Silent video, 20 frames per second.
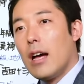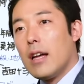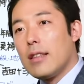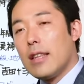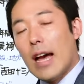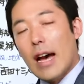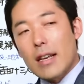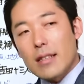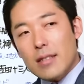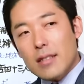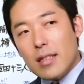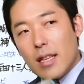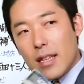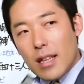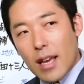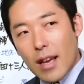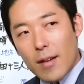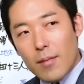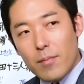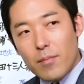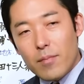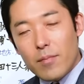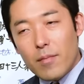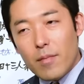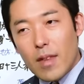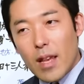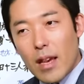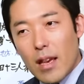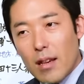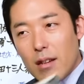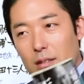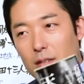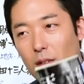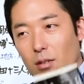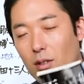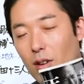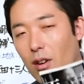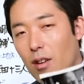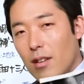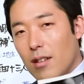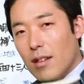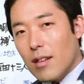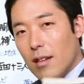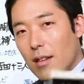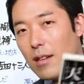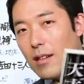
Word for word: なんせねその